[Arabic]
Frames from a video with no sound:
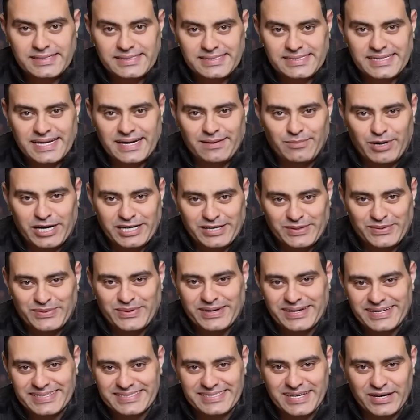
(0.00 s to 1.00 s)
سلام عليكم
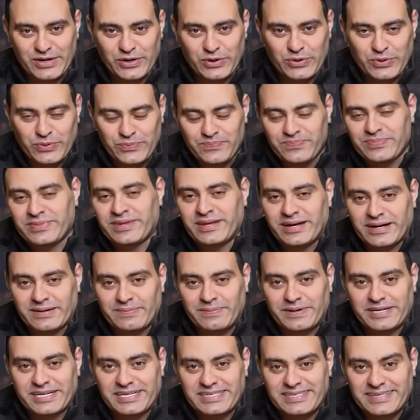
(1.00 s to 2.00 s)
ازيكم
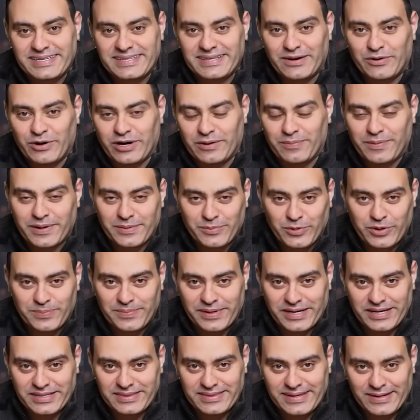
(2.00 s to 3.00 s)
اخبار جديده واخبار
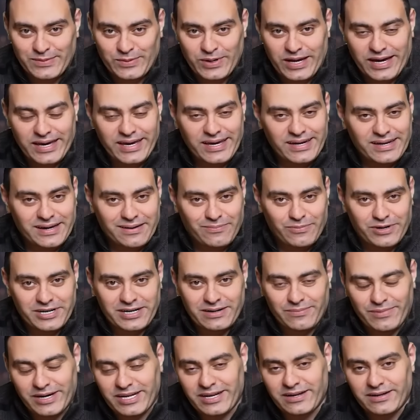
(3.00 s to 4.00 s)
مهمه جدا والحقيقه الاخبار
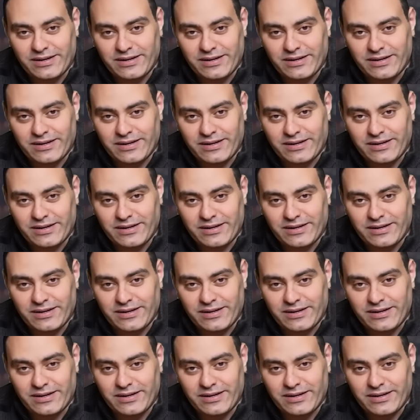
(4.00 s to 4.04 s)
اللي معانا